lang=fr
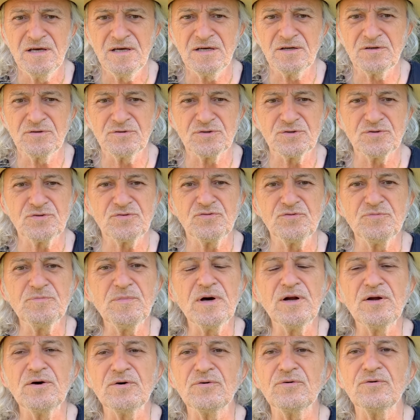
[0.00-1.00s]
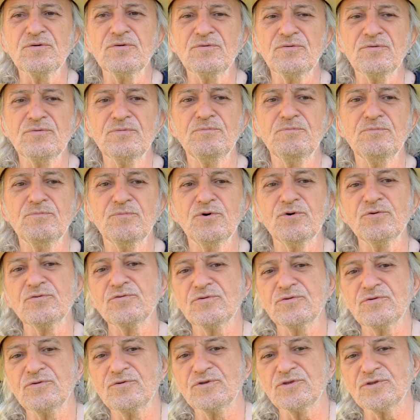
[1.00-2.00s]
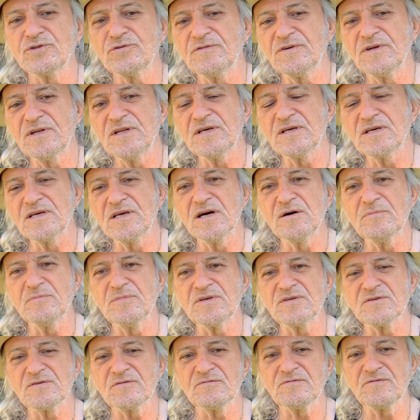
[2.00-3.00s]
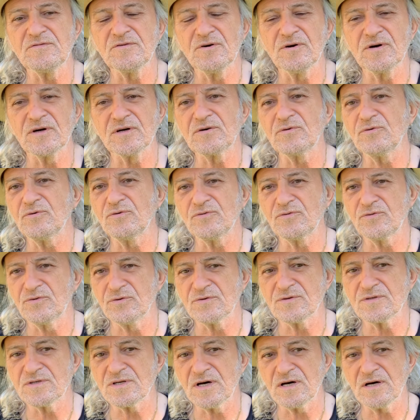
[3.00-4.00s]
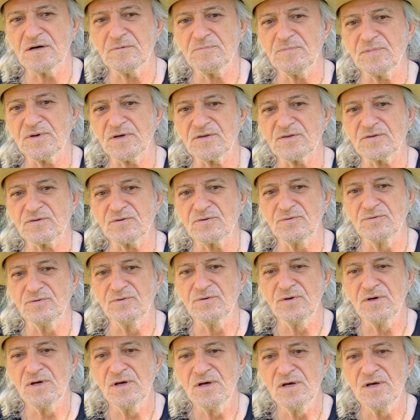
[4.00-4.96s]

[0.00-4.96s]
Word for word: et que je suis malheureux du monde que je vais léguer à mes enfants à cause de ça, parce que